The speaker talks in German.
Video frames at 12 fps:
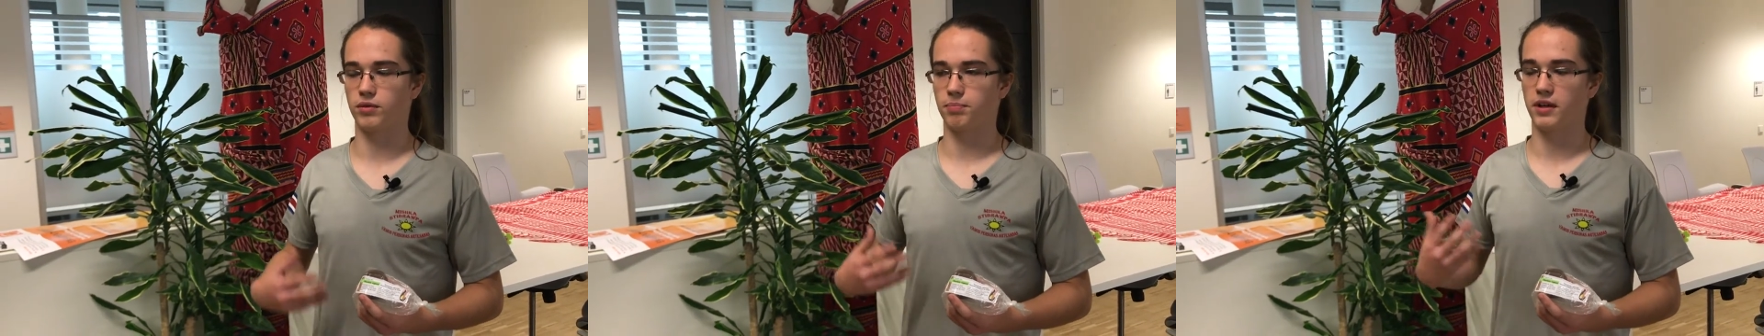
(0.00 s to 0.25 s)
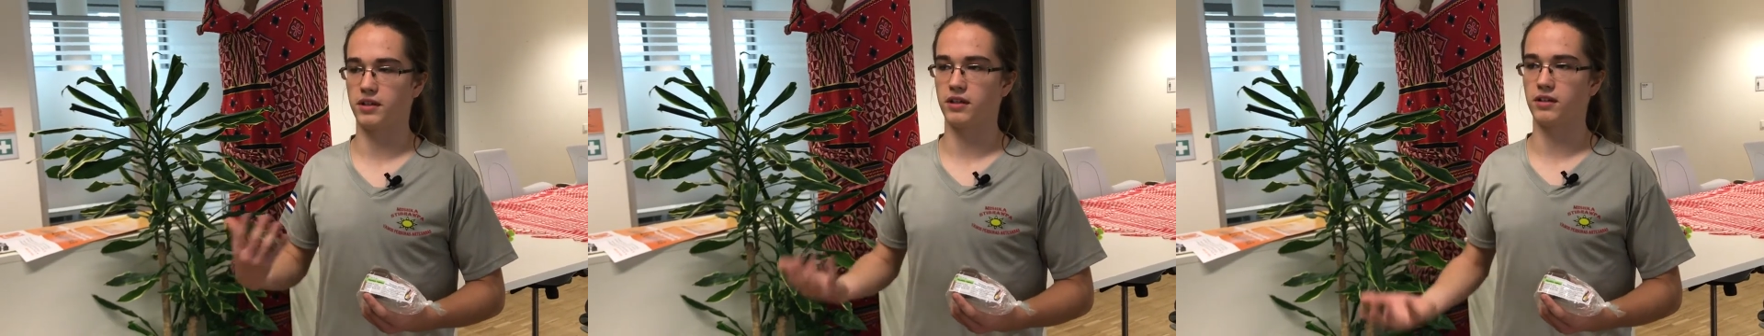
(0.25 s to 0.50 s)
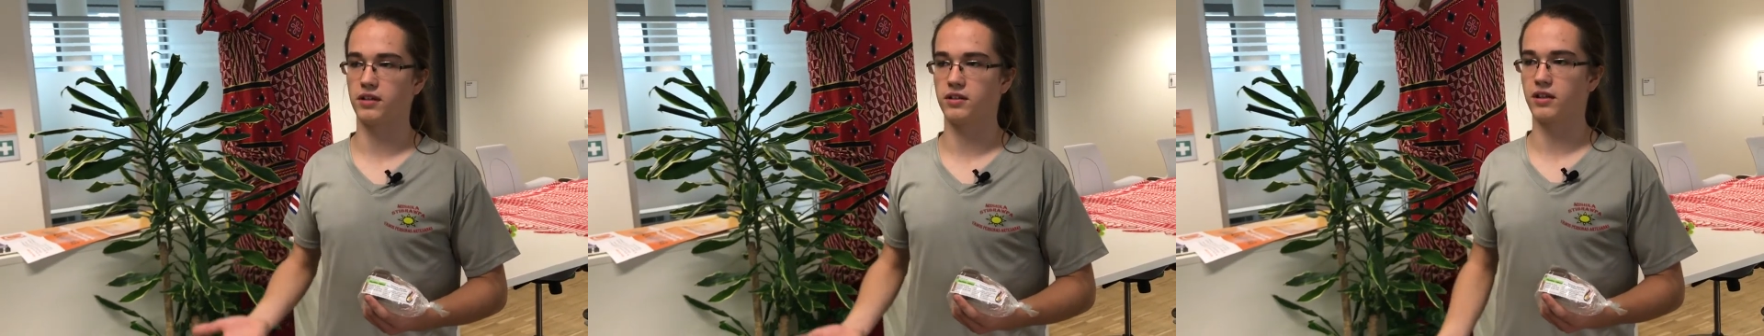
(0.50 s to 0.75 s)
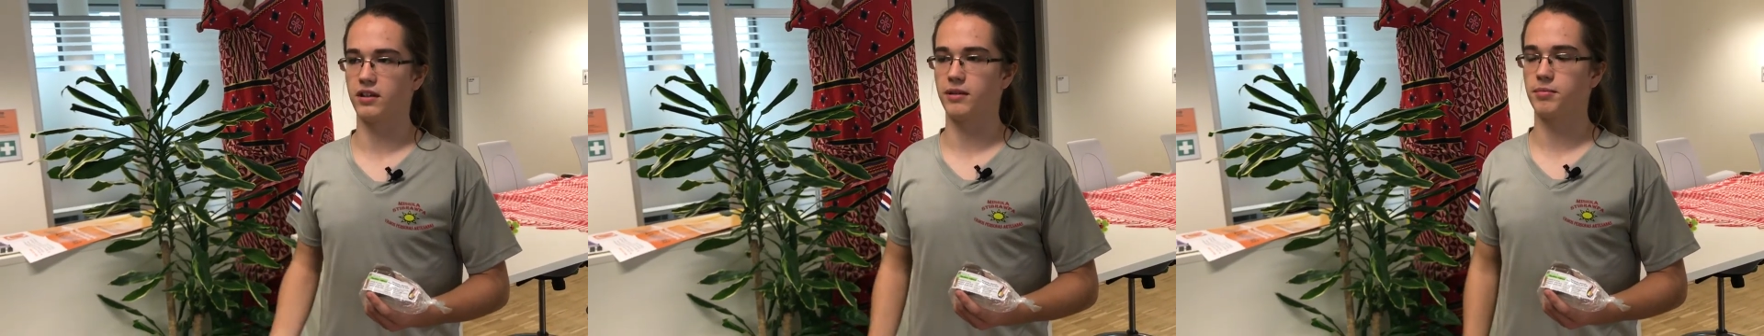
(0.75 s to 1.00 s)
bei denen ich
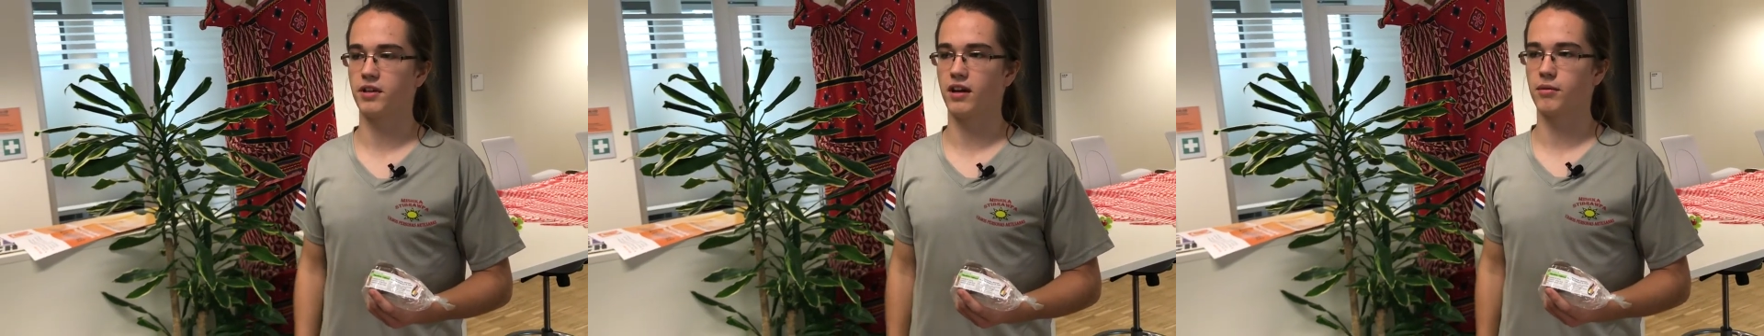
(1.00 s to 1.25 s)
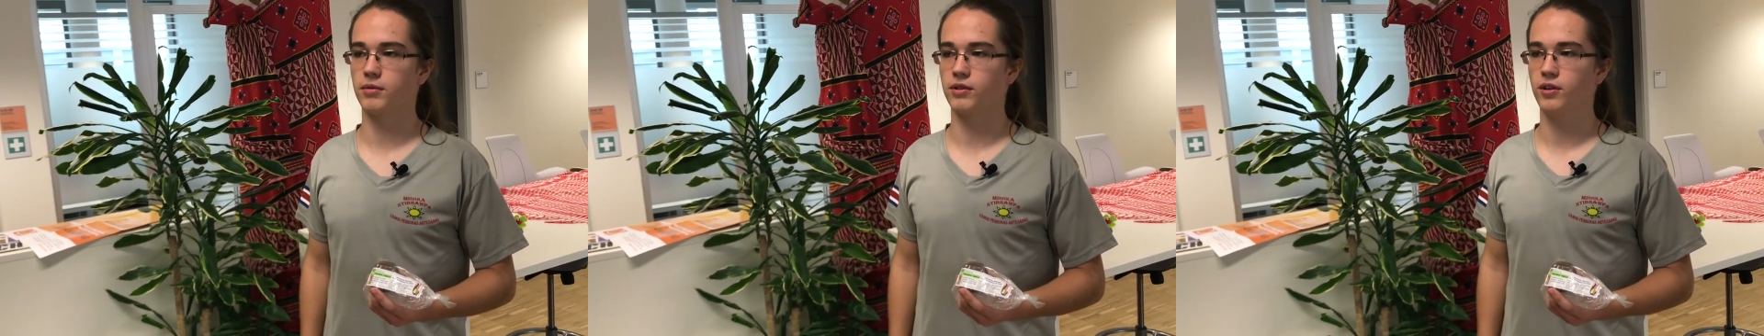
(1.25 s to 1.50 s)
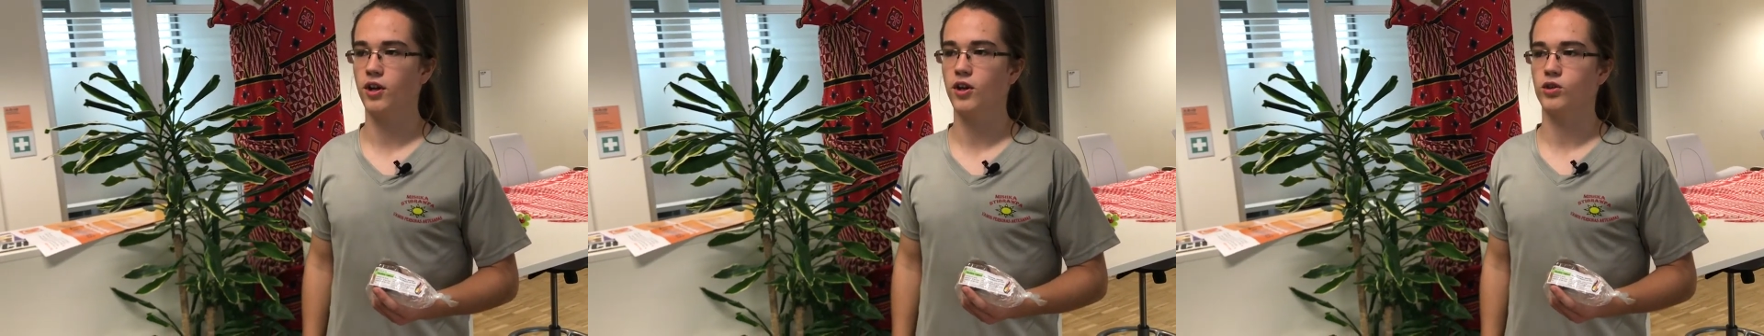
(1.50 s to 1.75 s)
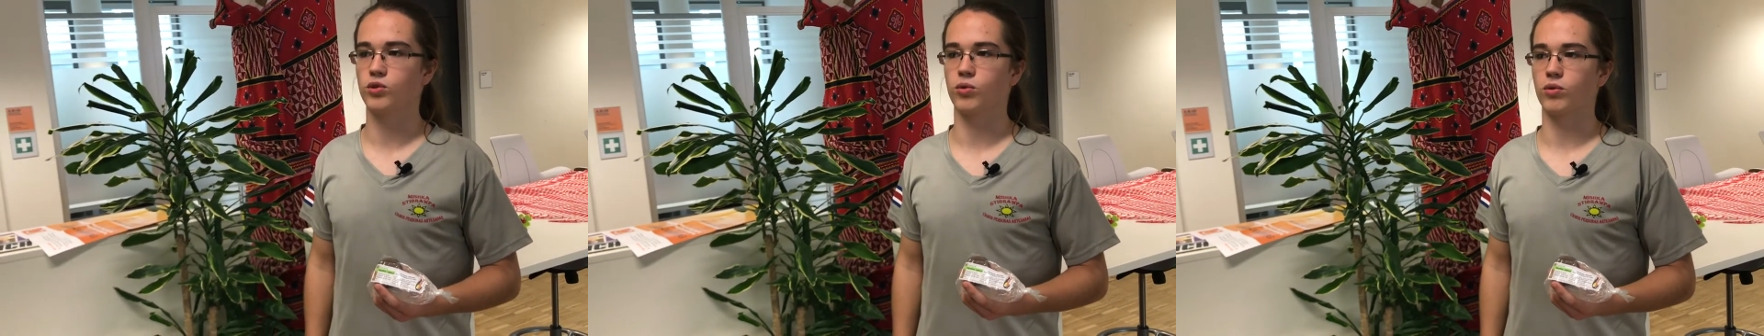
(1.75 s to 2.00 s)
gelebt habe,
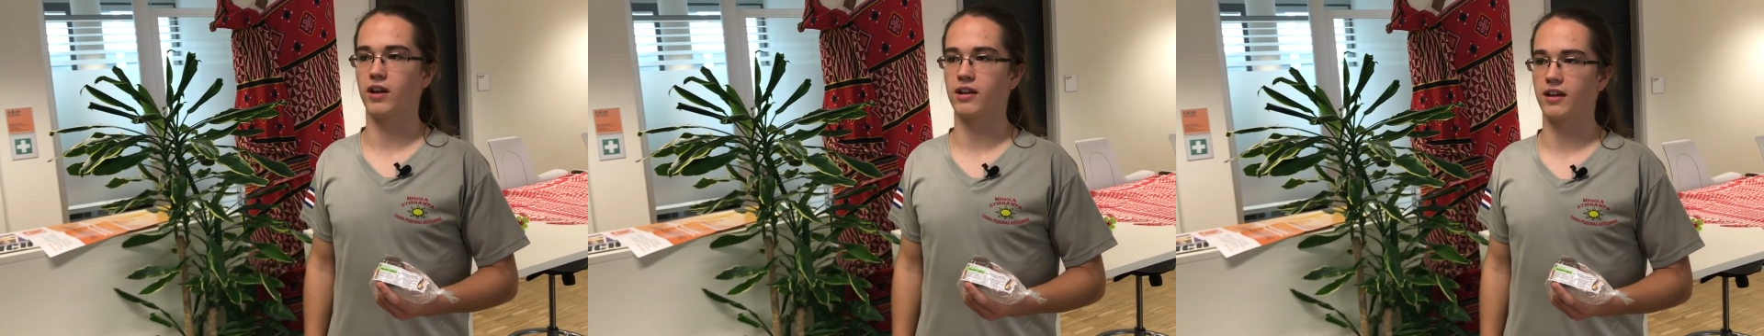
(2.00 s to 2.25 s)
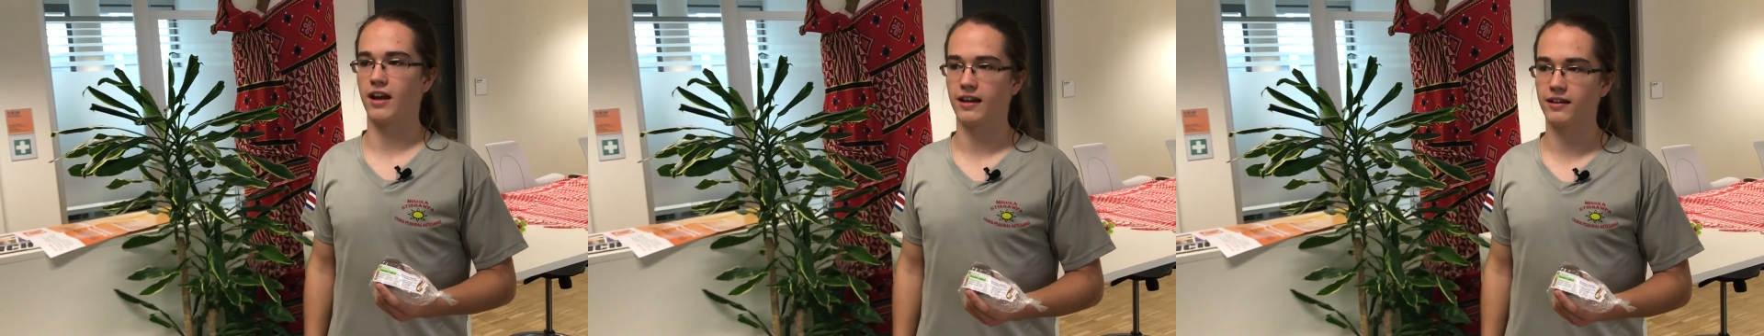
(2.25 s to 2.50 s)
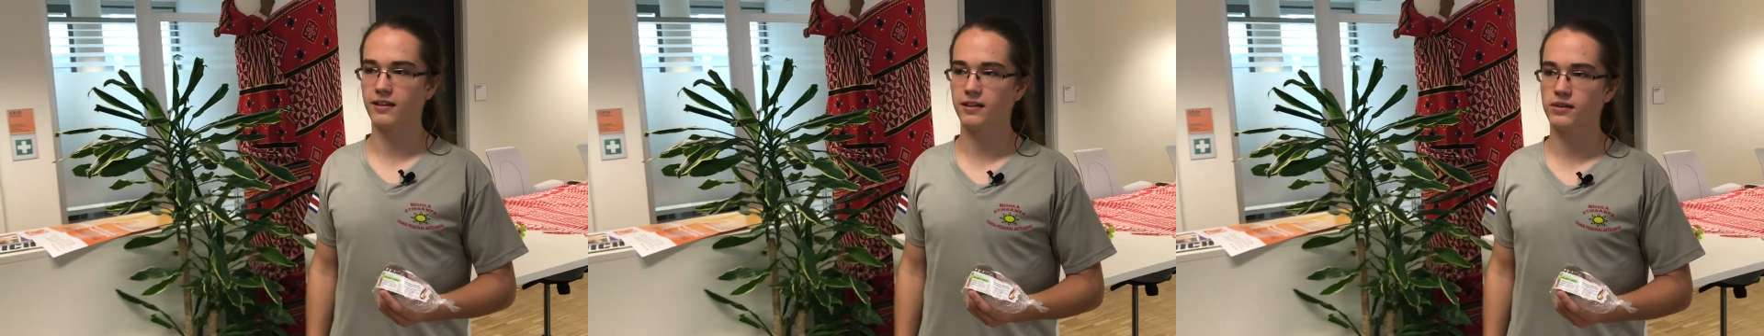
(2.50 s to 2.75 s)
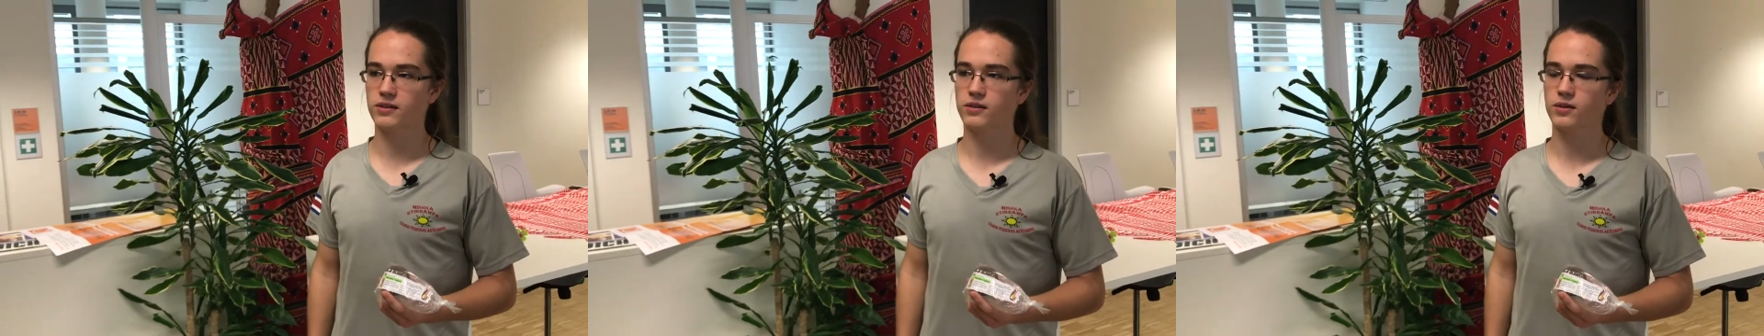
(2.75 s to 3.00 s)
Schokolade heilig
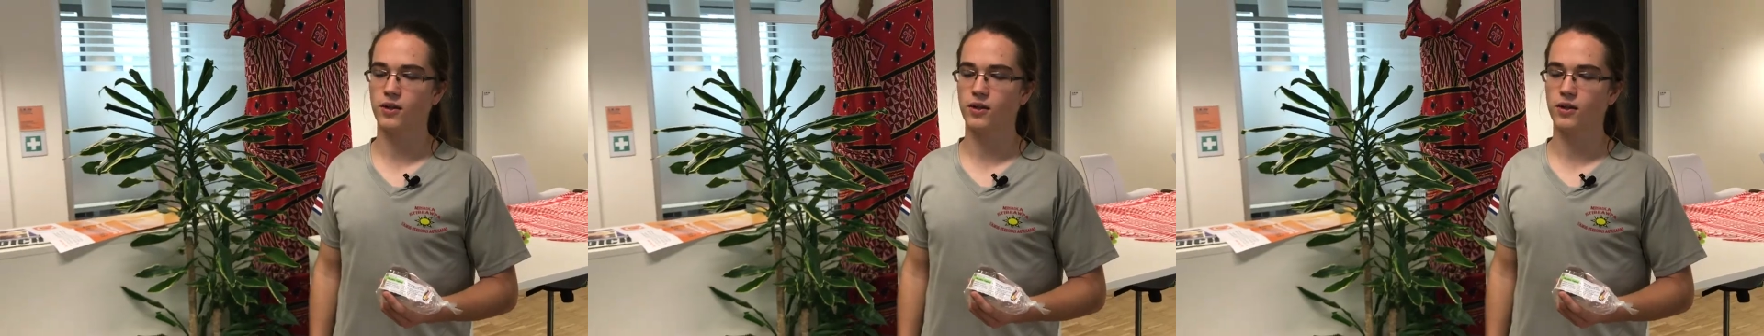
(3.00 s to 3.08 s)
ist.